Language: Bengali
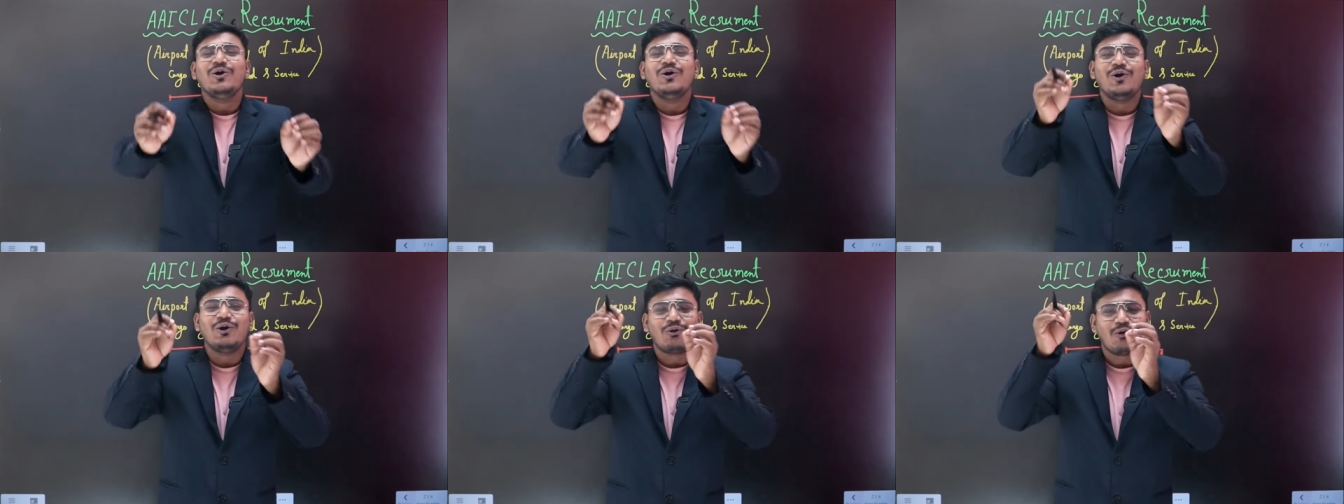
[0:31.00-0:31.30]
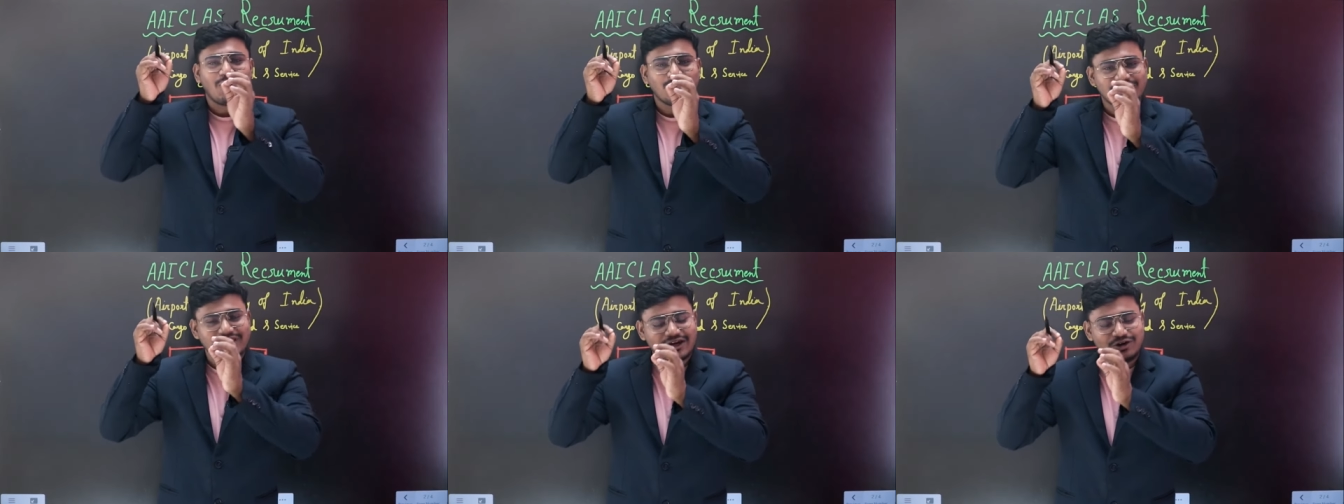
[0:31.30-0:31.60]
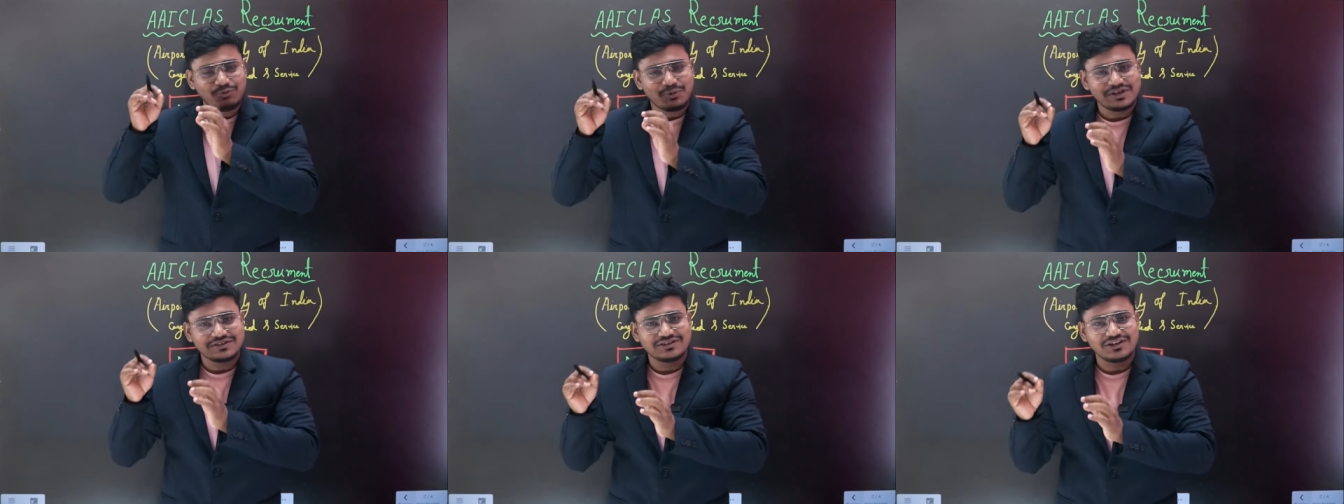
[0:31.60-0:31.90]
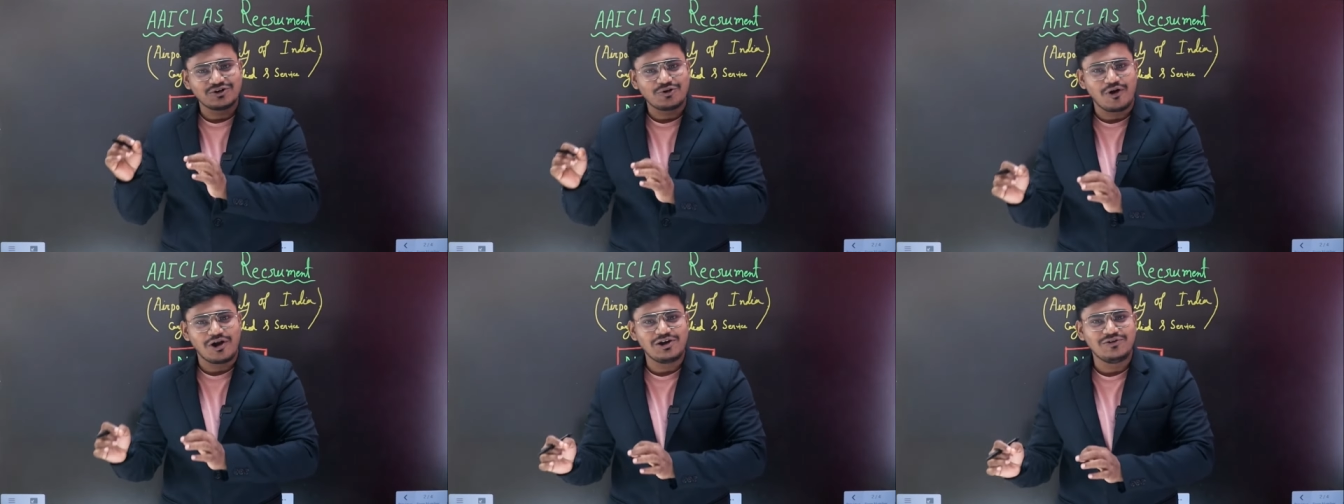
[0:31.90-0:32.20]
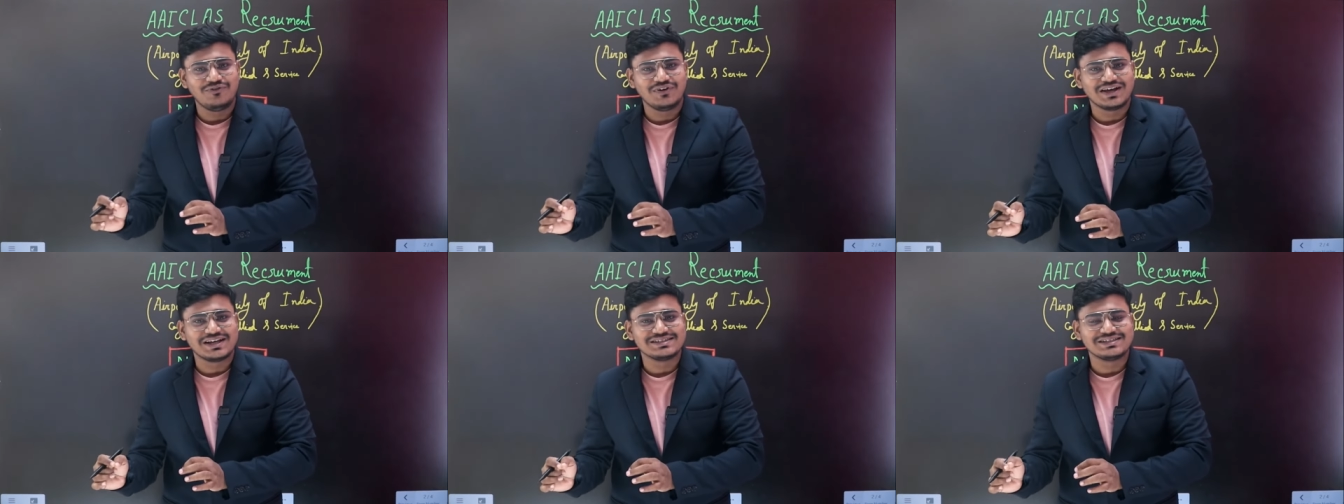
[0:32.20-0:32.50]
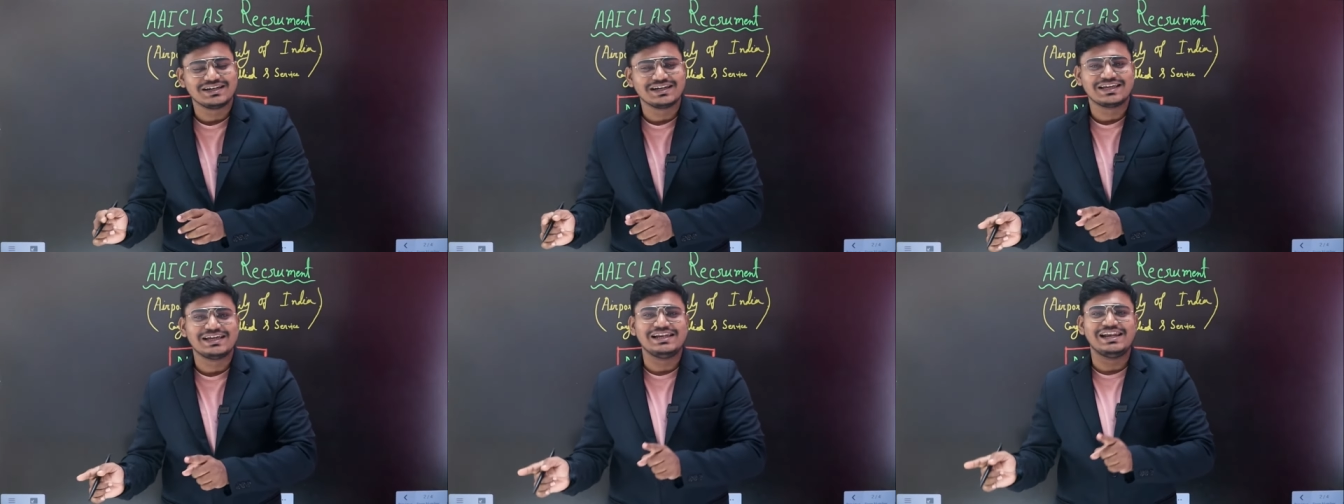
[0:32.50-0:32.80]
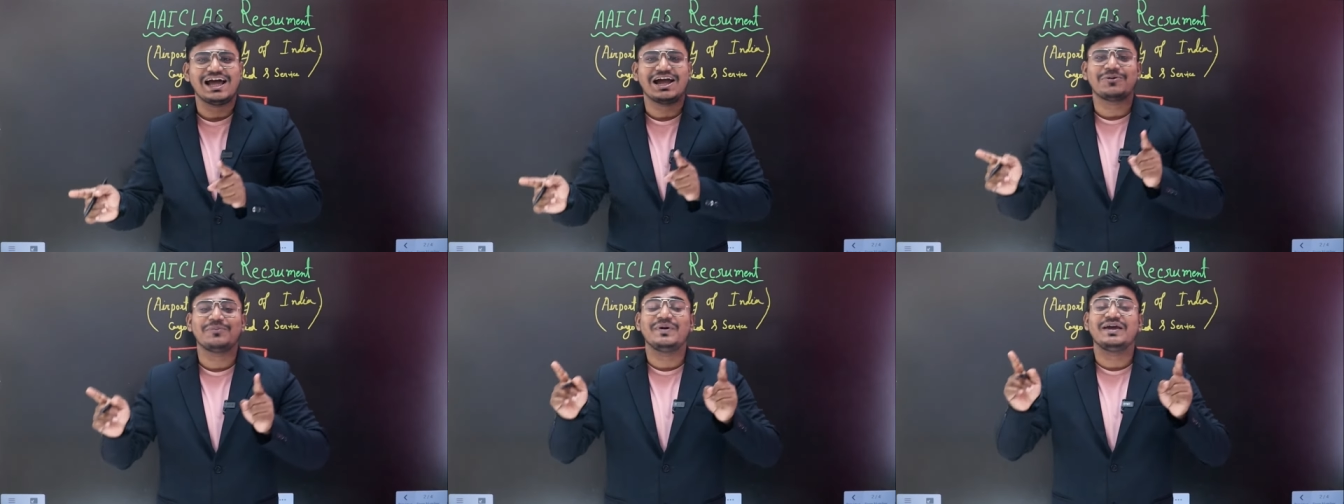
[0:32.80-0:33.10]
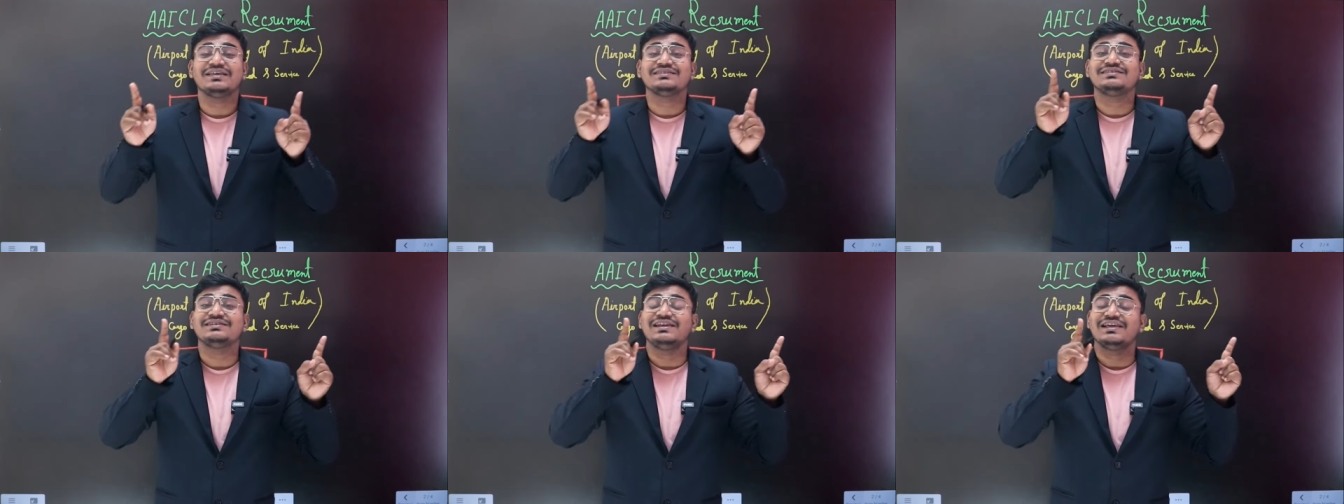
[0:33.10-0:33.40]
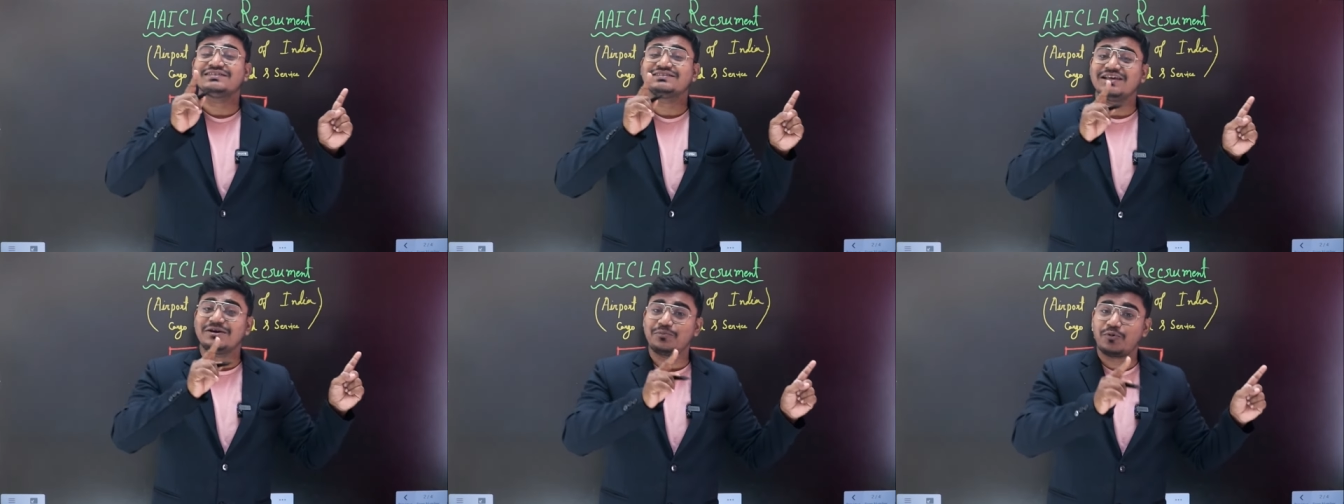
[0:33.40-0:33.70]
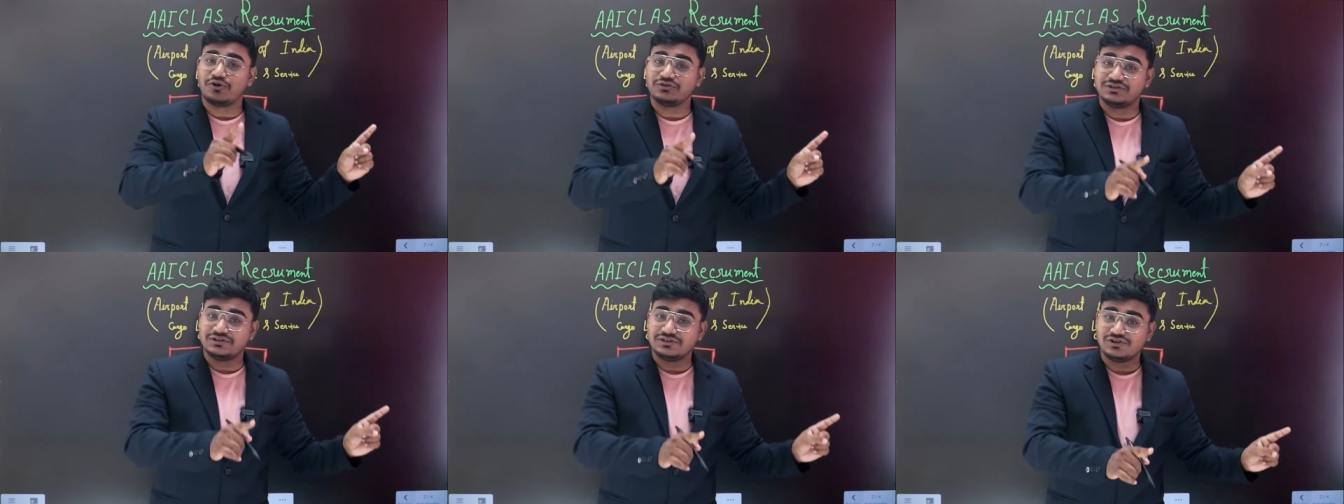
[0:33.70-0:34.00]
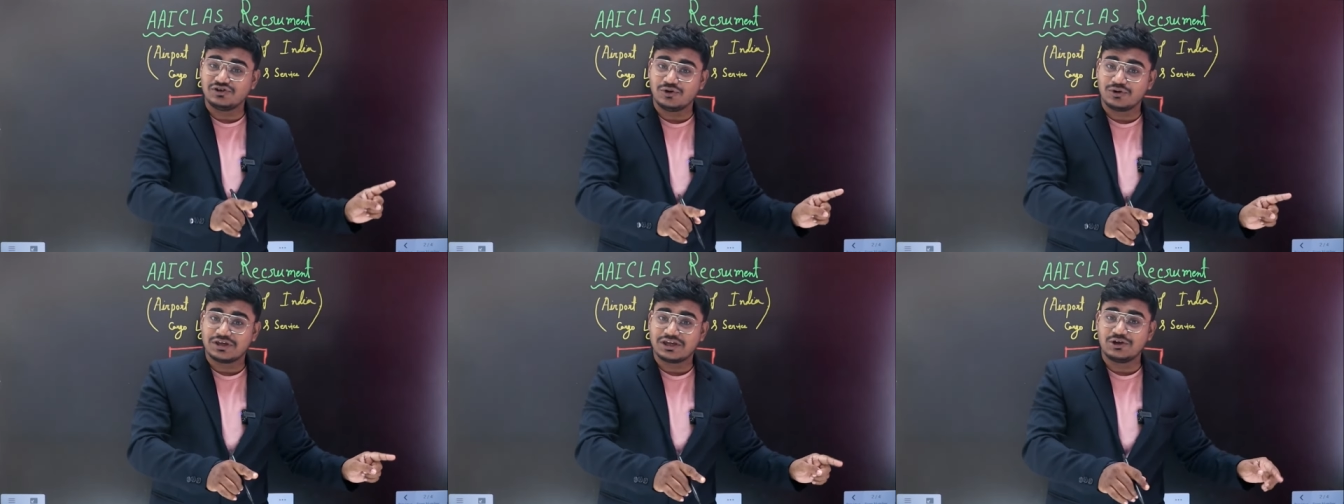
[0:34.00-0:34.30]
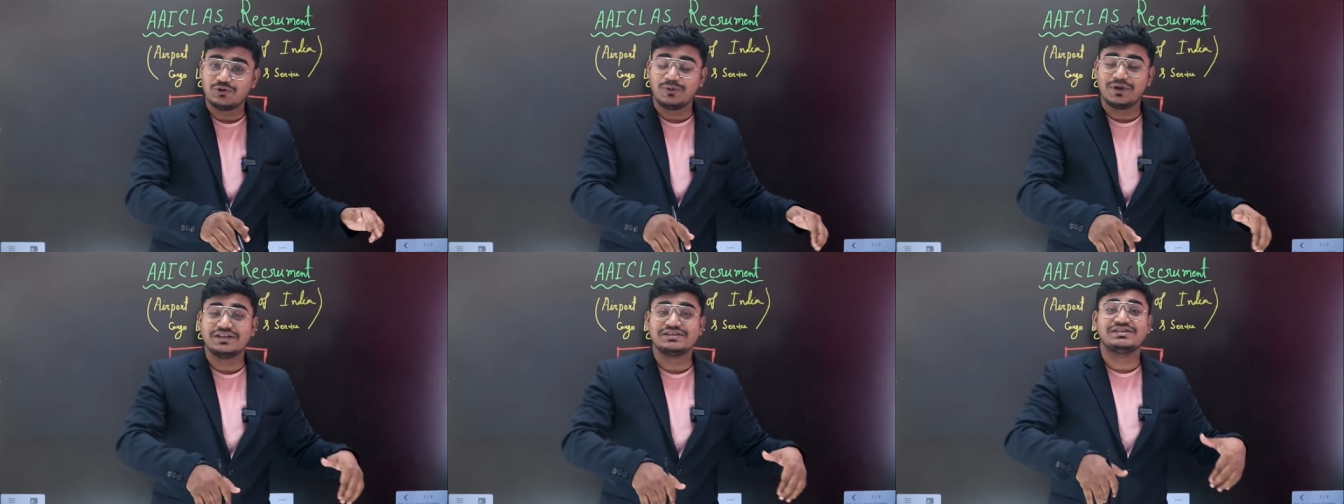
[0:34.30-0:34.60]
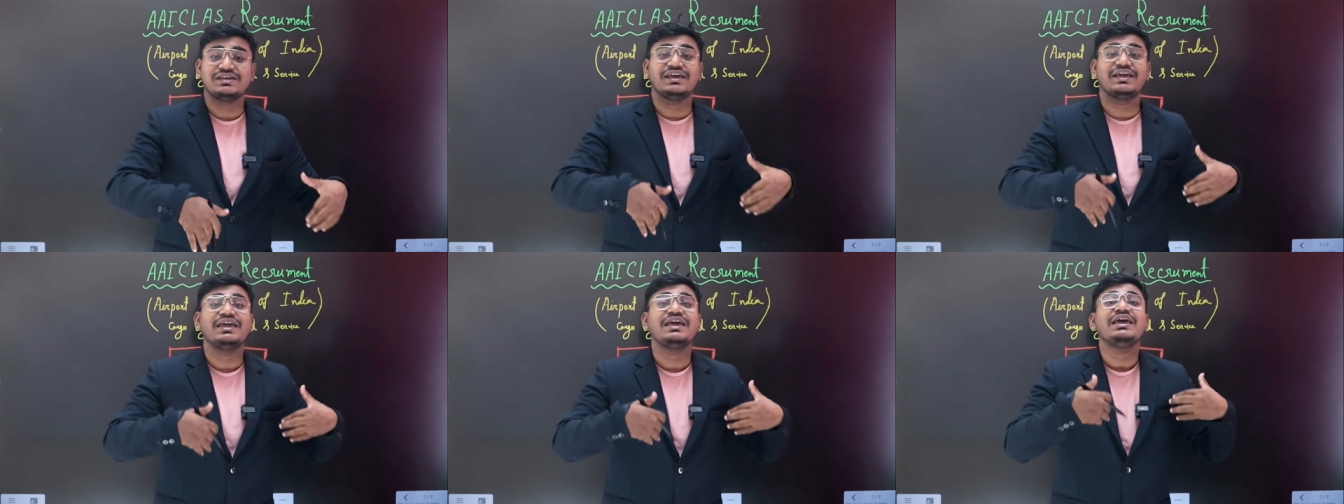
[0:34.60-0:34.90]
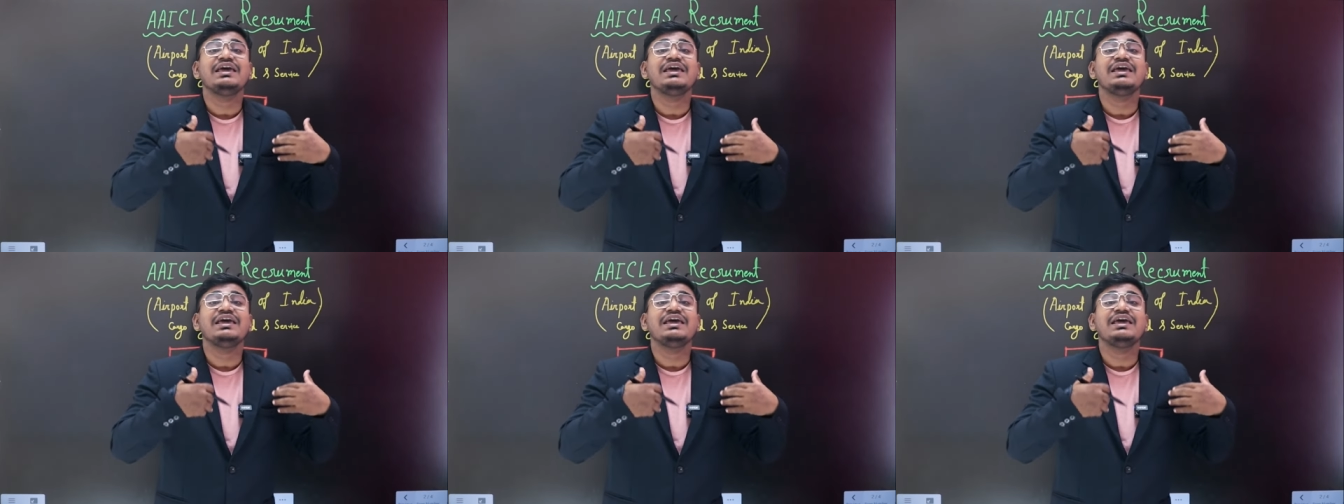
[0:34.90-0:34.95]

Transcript: ও এডুকেশন কোয়ালিফিকেশন কি লাগবে সিলেকশন প্রসিডিওর কি রয়েছে